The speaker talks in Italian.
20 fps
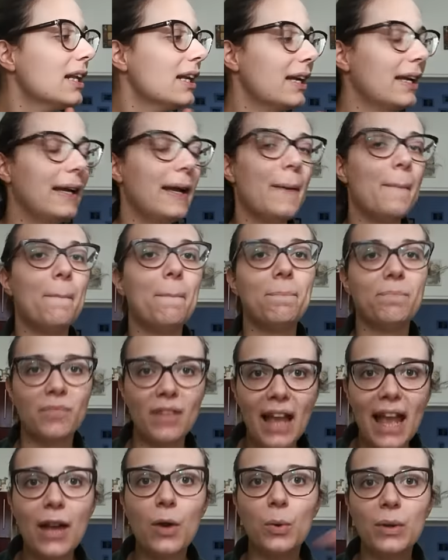
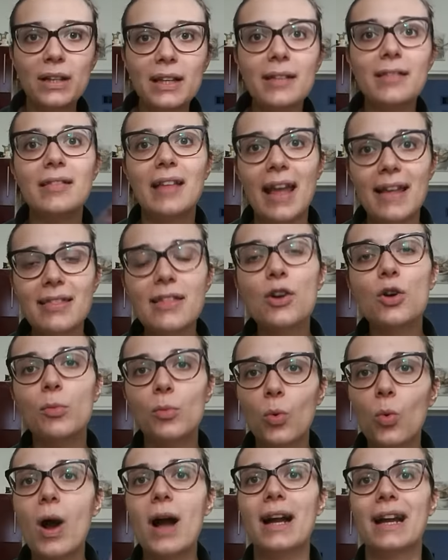ehm, e quindi tende
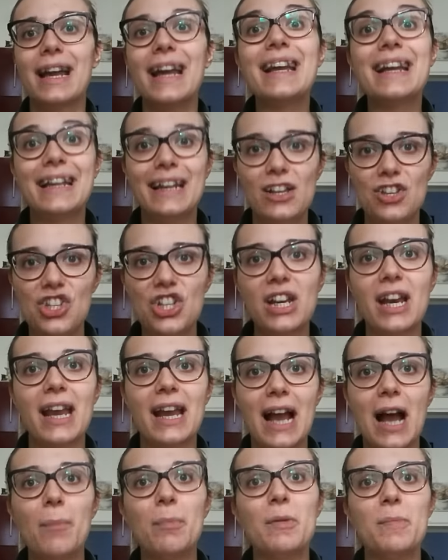comunque anche a ingrigire i
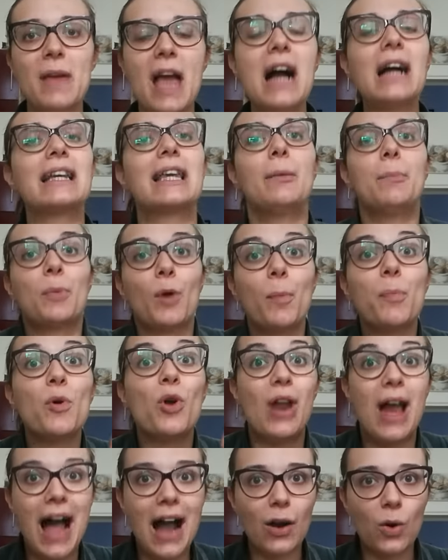capi bianchi proprio
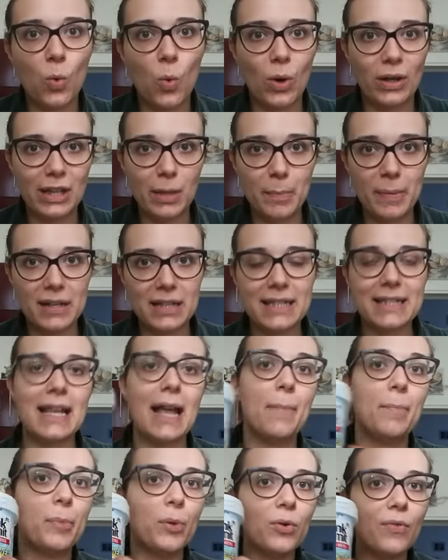l'acqua di per
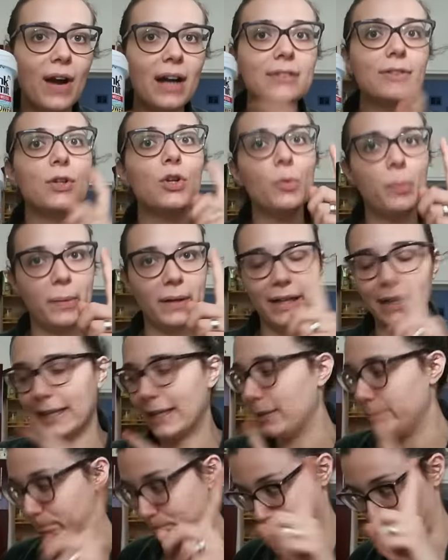sé. Provatelo
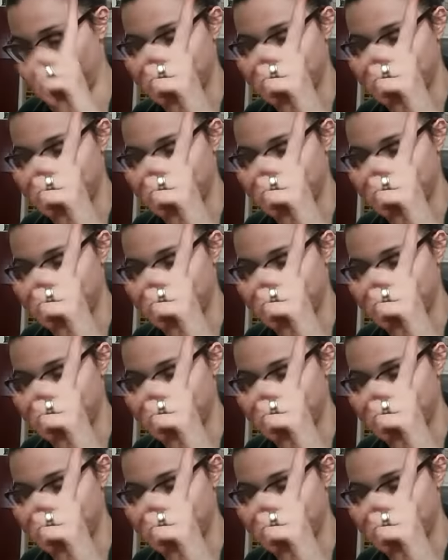perché